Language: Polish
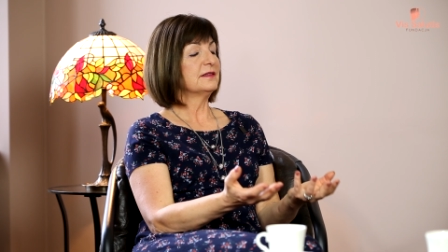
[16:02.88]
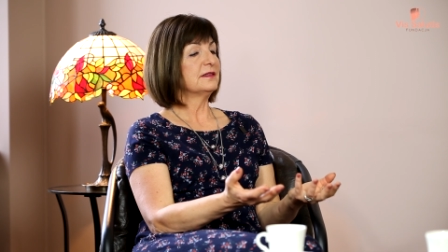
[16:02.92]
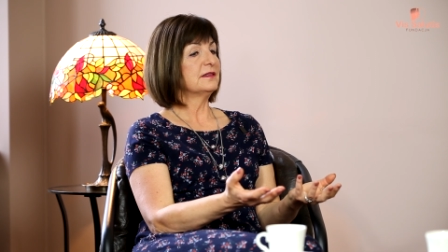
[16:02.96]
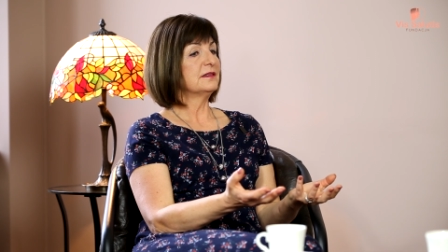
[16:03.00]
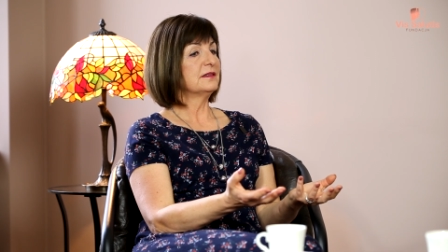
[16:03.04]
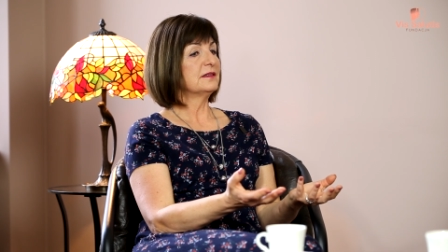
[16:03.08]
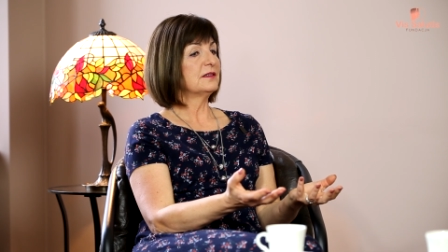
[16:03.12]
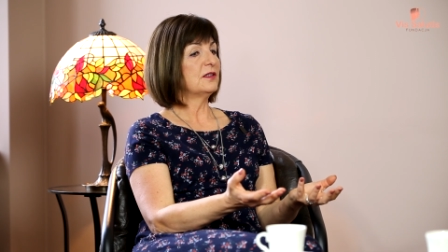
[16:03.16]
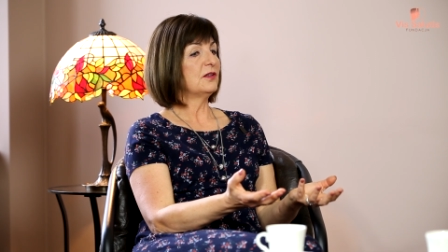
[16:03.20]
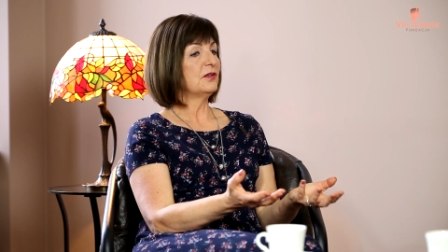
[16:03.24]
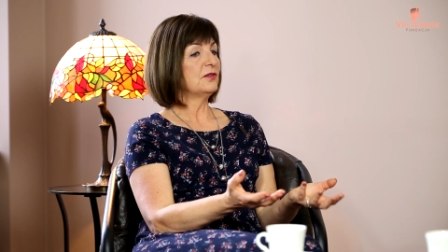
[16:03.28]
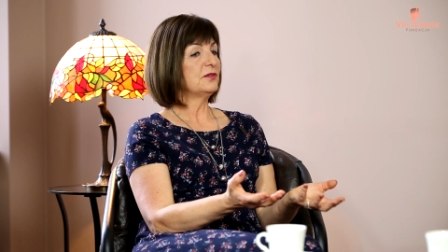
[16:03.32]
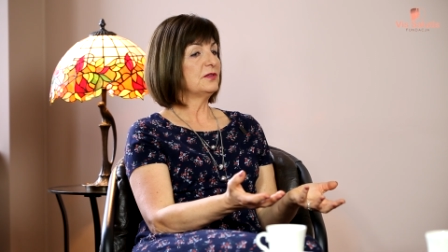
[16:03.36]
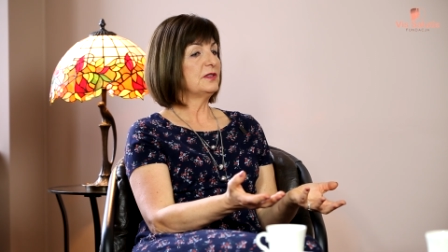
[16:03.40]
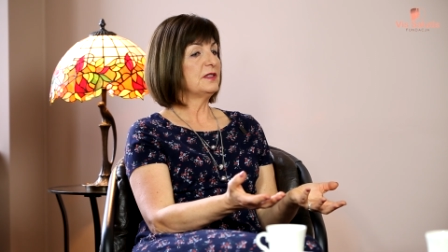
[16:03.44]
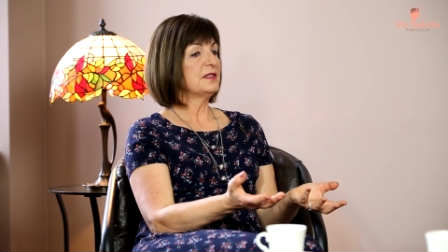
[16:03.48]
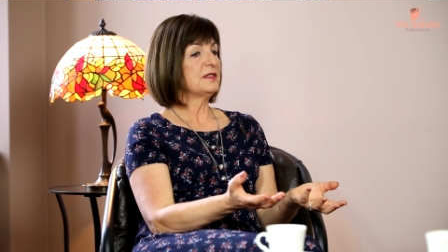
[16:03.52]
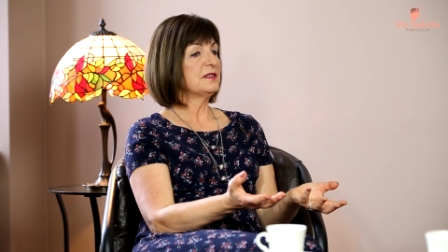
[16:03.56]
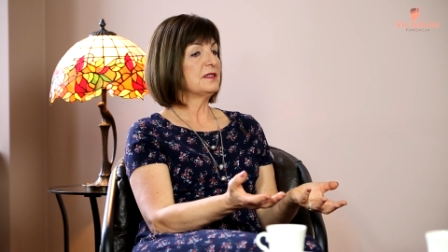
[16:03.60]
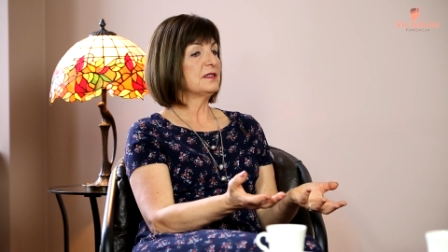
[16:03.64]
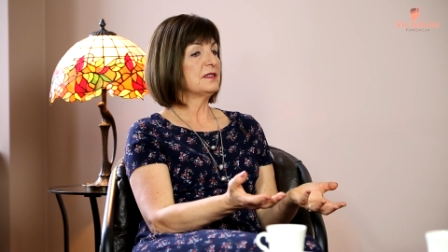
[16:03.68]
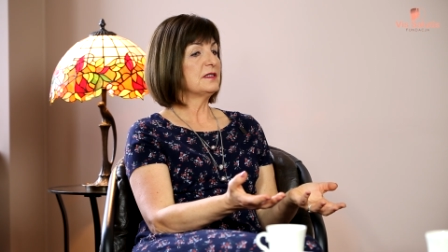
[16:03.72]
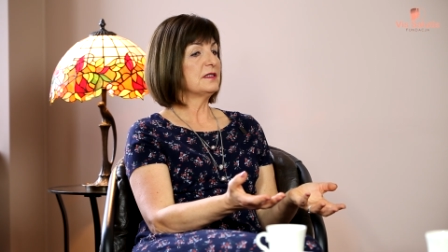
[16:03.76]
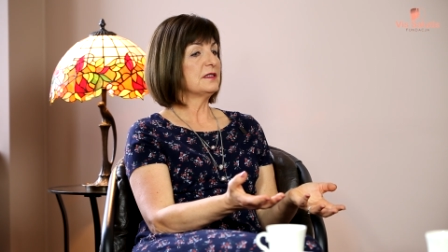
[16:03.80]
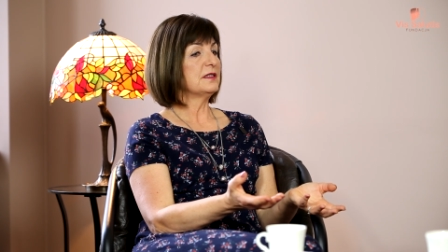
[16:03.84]
Zgodnie
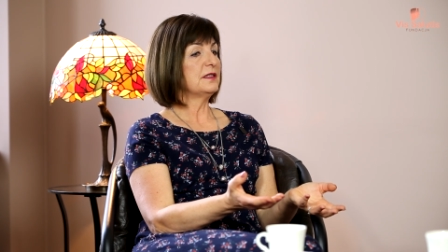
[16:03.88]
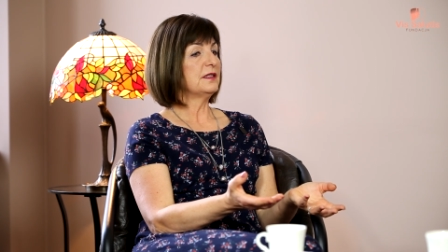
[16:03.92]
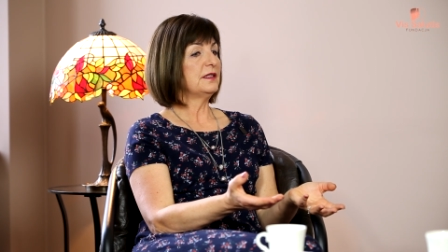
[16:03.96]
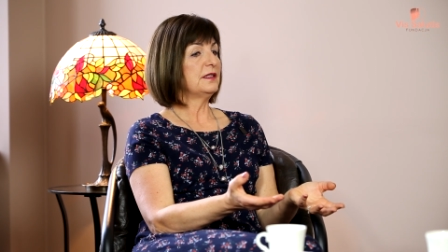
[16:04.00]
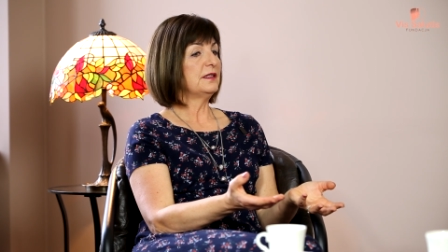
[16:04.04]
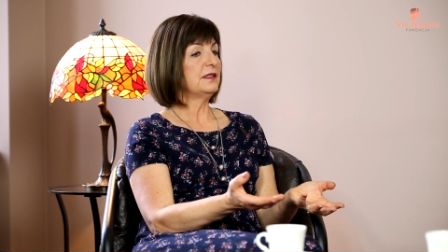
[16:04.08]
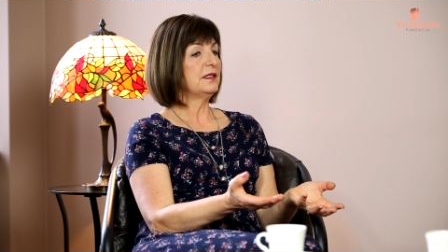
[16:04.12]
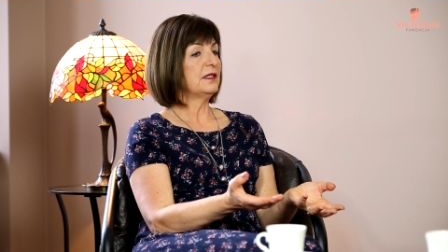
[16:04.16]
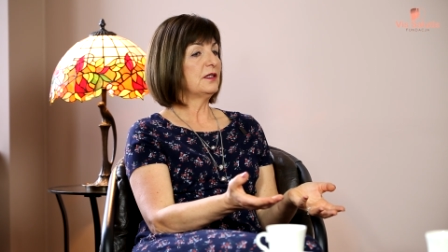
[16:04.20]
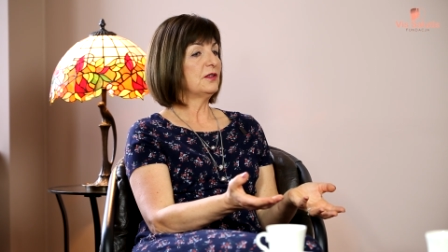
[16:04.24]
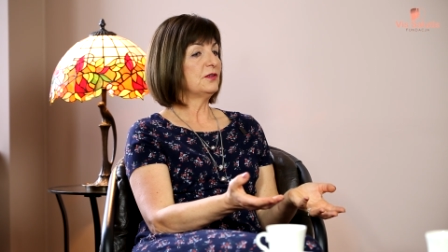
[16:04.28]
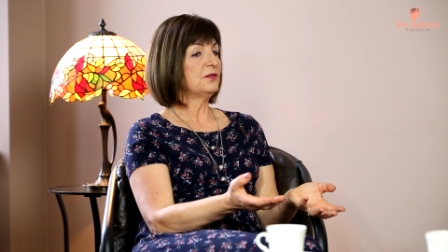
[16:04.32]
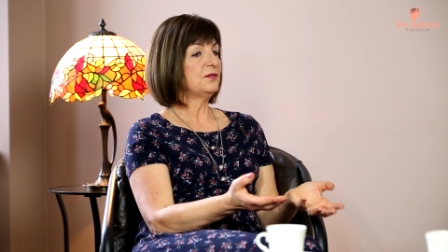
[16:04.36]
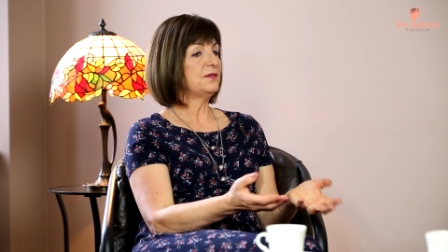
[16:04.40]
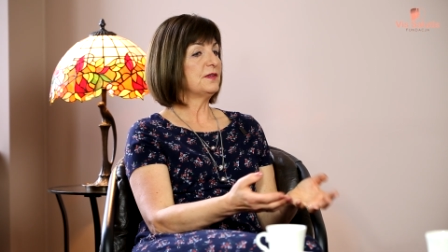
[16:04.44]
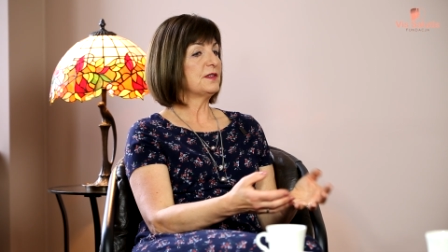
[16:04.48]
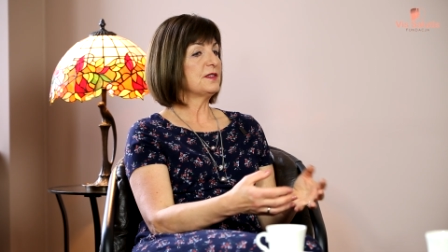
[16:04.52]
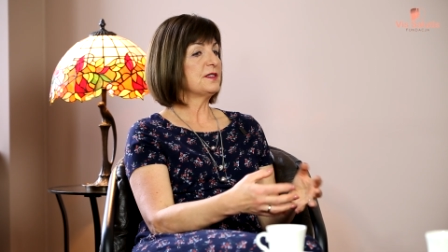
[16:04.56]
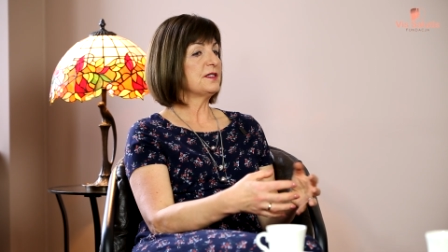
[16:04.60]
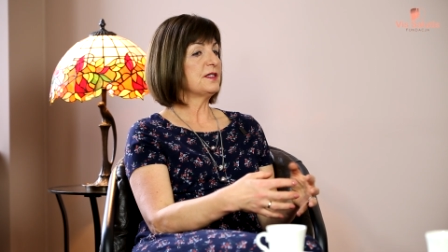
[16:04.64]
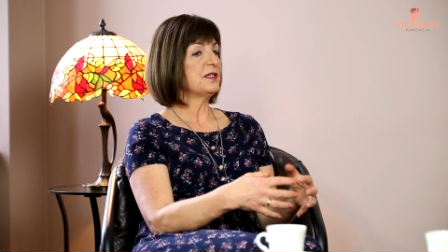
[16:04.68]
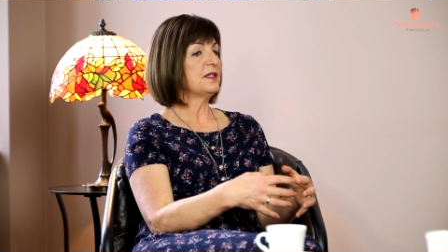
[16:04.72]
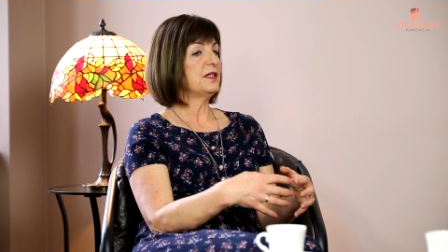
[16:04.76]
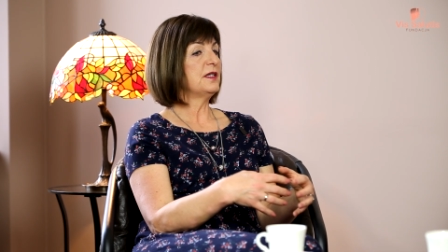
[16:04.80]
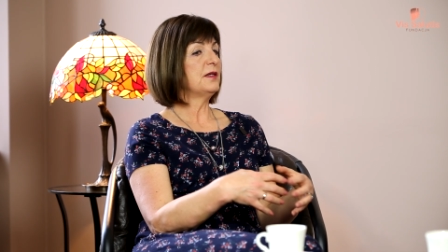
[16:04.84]
z jego
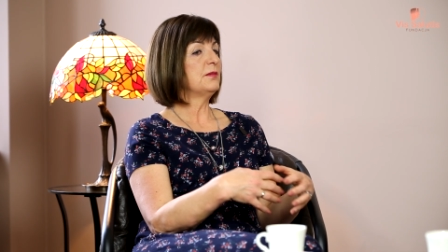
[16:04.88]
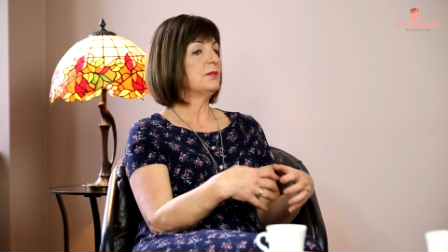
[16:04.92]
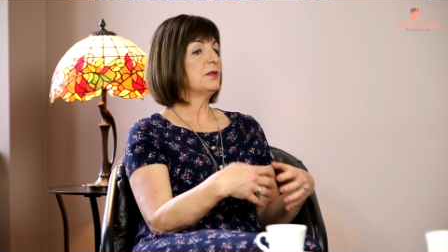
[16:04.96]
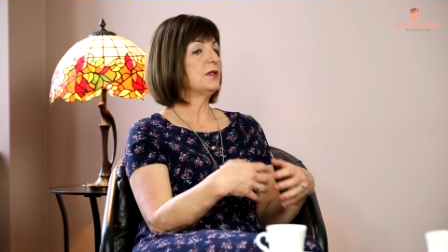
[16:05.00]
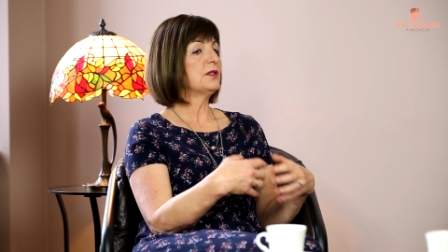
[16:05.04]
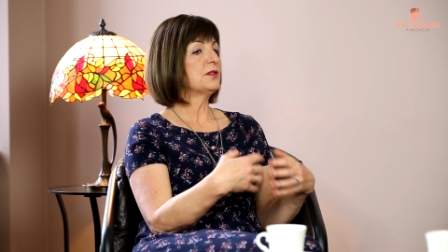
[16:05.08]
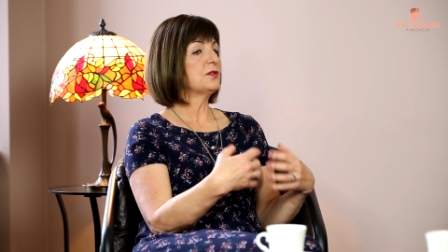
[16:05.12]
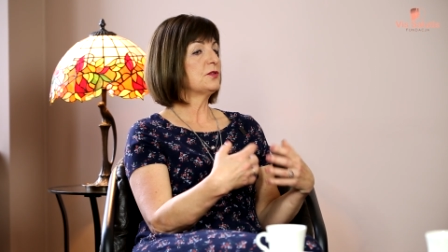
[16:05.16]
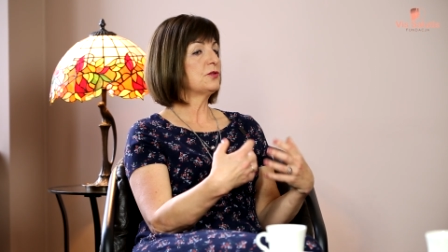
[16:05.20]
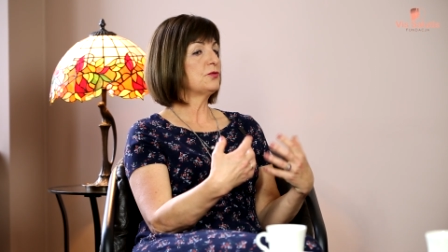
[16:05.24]
twierdzeniem,